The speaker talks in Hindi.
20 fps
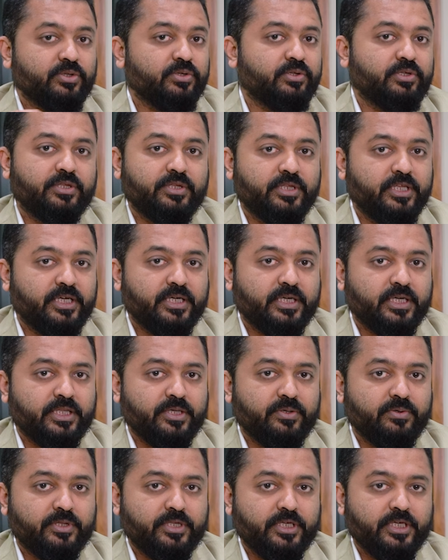जो
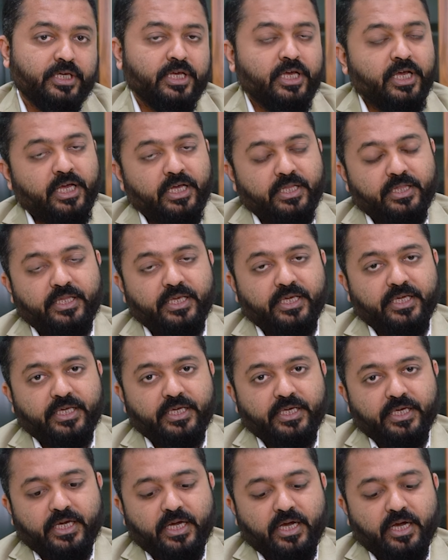दिक्कतें होती है
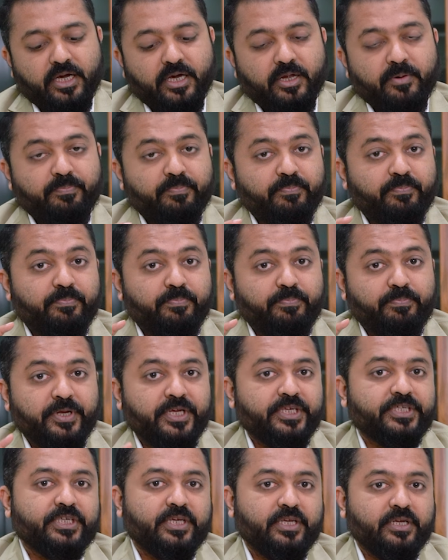देखिए अगर
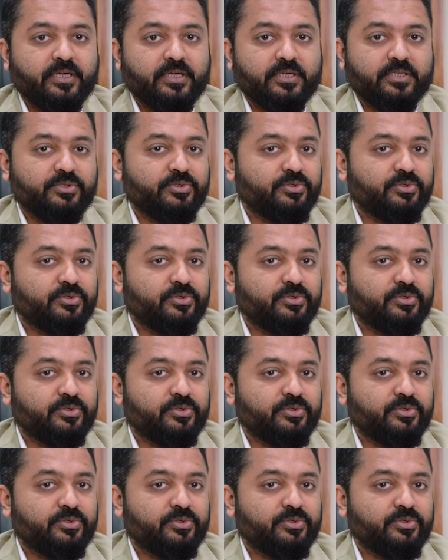प्रेशर